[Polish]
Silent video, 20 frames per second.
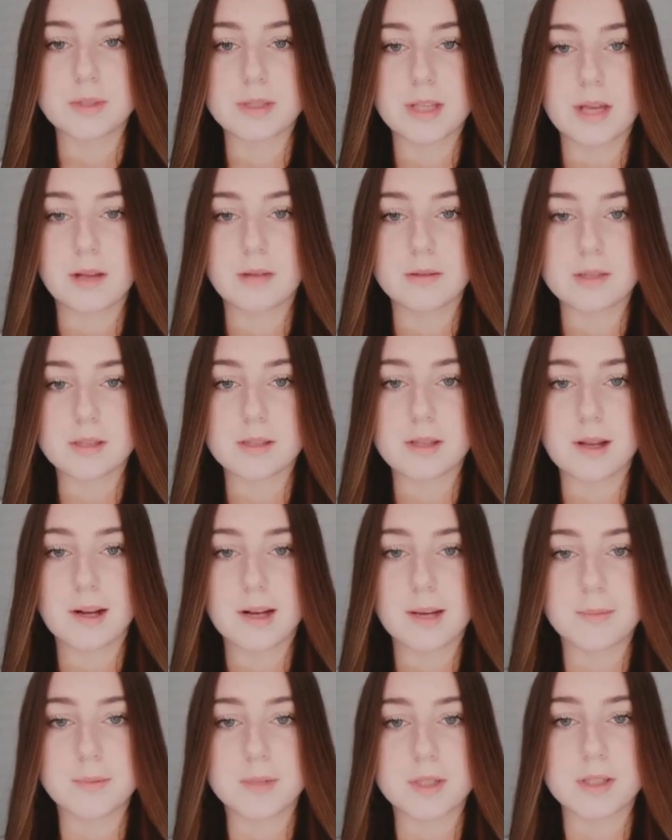zając
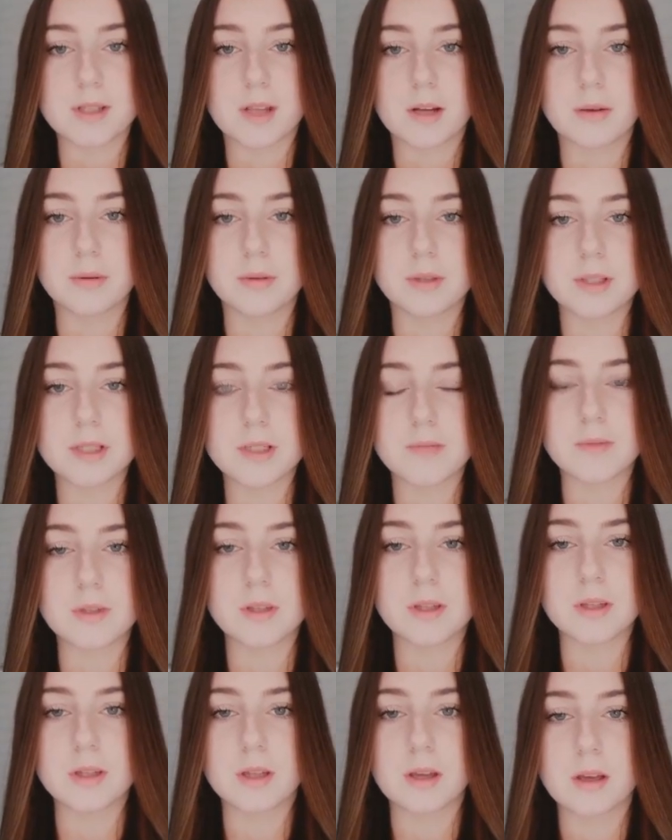nagle przeskakuje
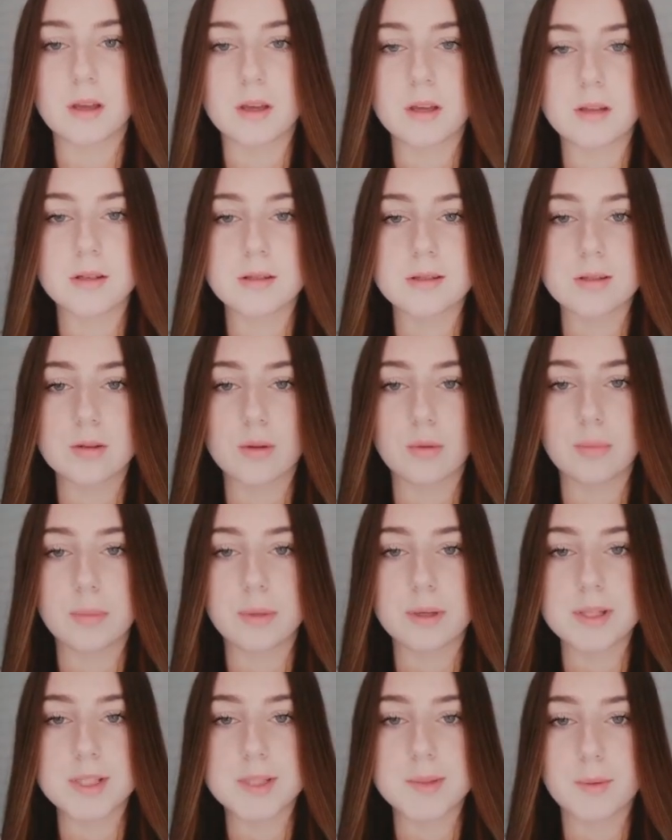zwinnie,
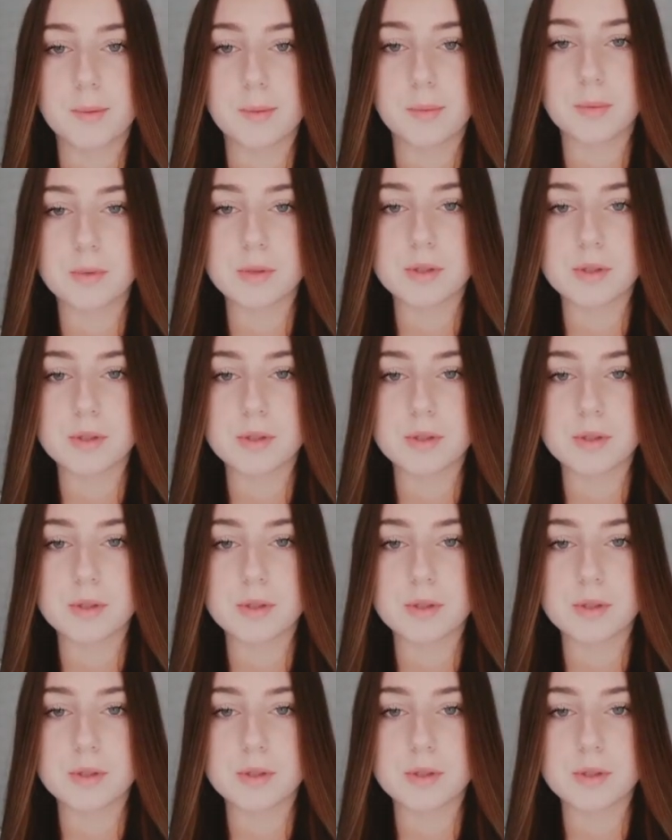stąpaj z tobą